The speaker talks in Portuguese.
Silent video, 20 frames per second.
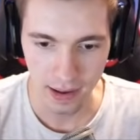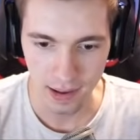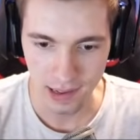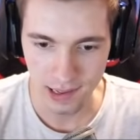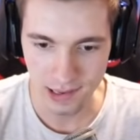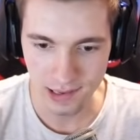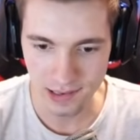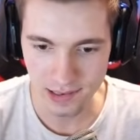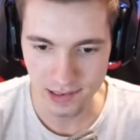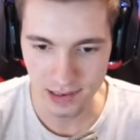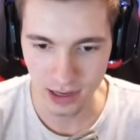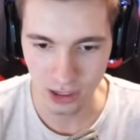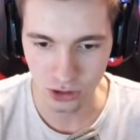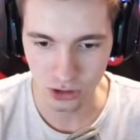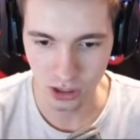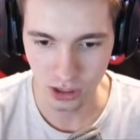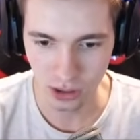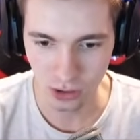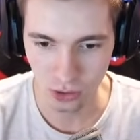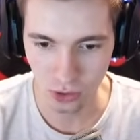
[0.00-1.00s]
ah, só
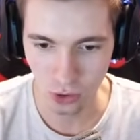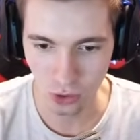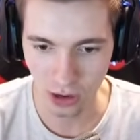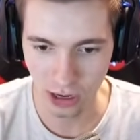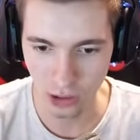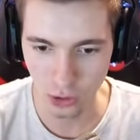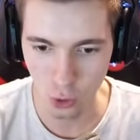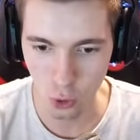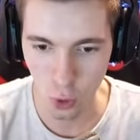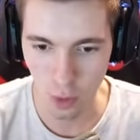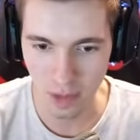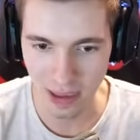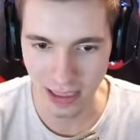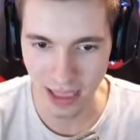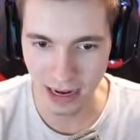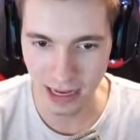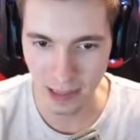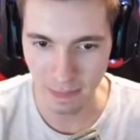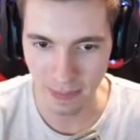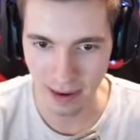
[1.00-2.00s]
colocando comida
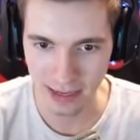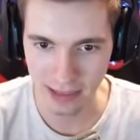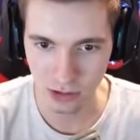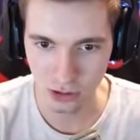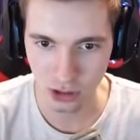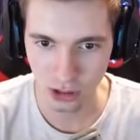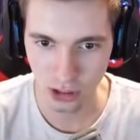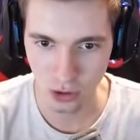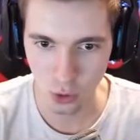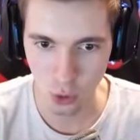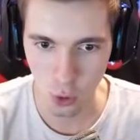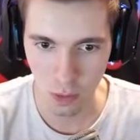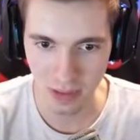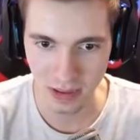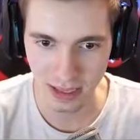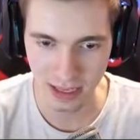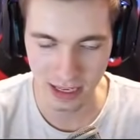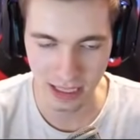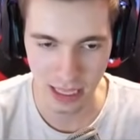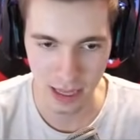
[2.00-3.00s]
ali. Mas eu já tenho comida
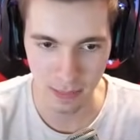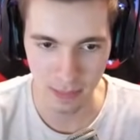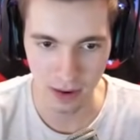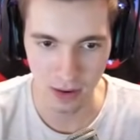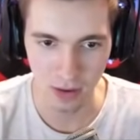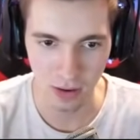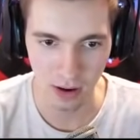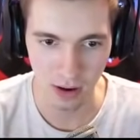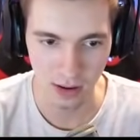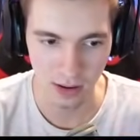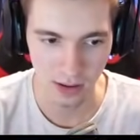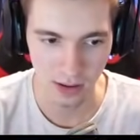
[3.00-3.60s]
aqui na mão, ó.